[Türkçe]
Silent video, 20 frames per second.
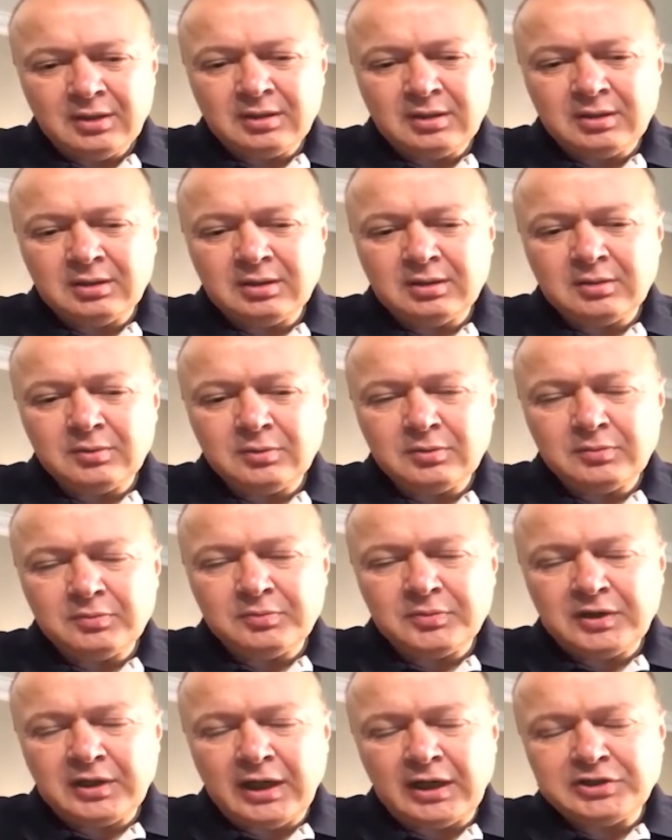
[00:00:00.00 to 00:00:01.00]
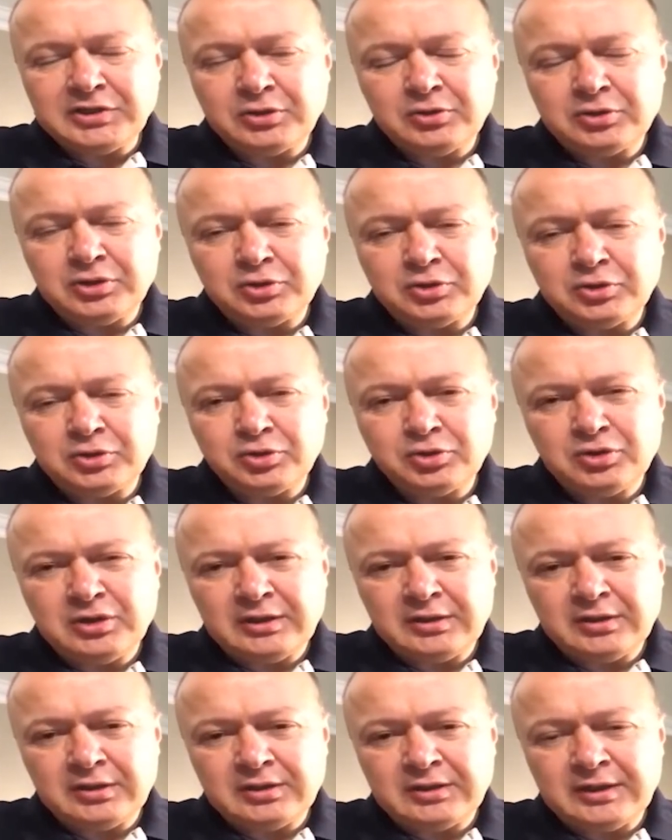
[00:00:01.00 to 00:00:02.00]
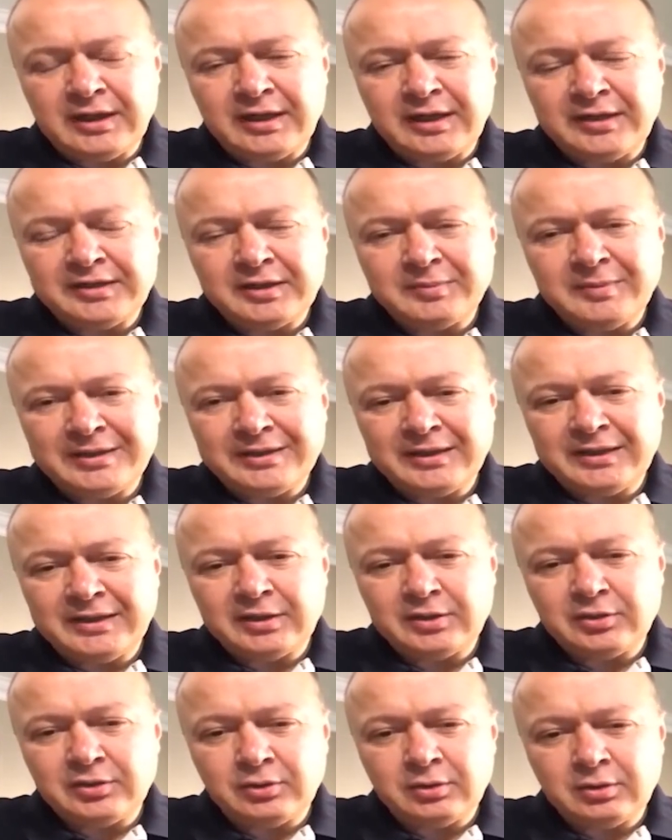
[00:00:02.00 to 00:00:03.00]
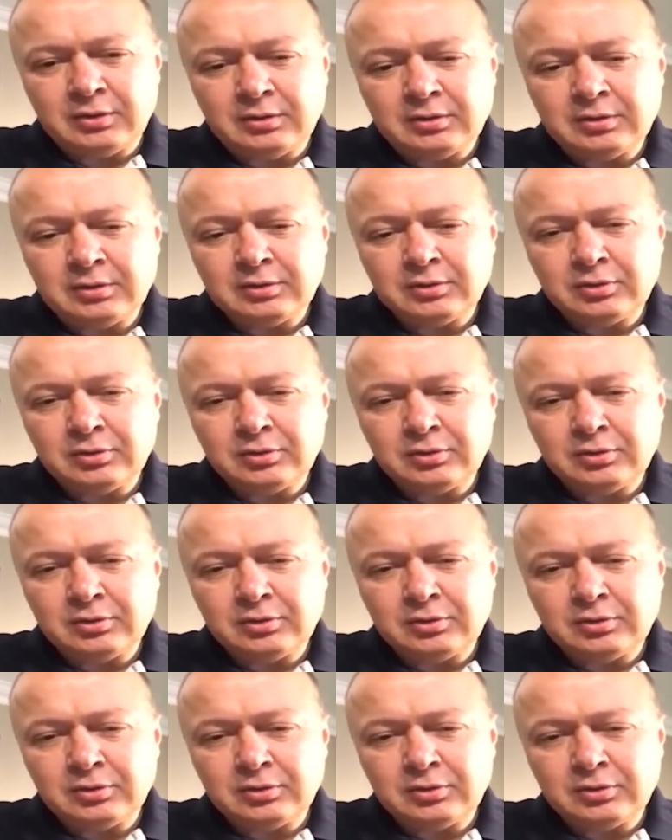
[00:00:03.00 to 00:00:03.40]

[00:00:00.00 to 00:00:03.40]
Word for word: E, her şeyden önce şunu e, değerlendirmek gerekiyor.